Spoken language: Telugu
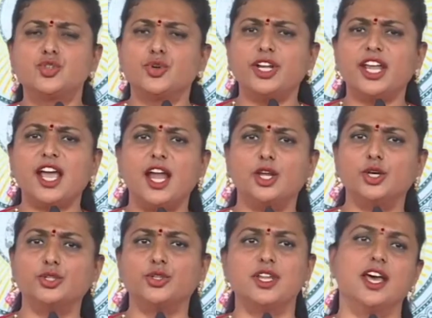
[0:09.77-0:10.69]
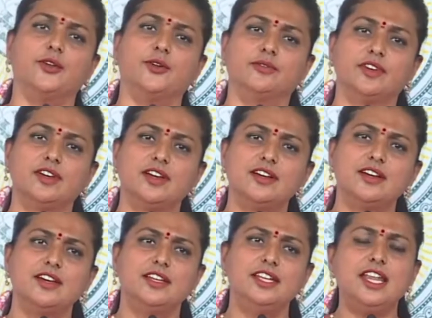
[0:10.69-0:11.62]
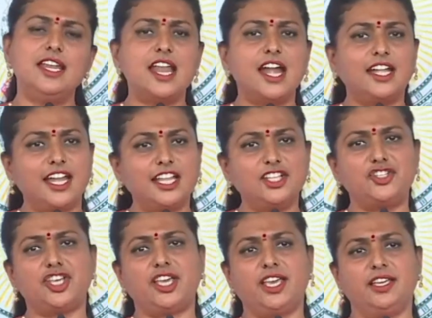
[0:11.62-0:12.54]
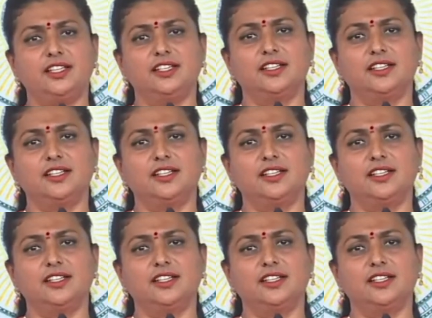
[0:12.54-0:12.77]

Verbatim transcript: సూటిగా అడుగుతున్నాను నిన్నటి నుంచి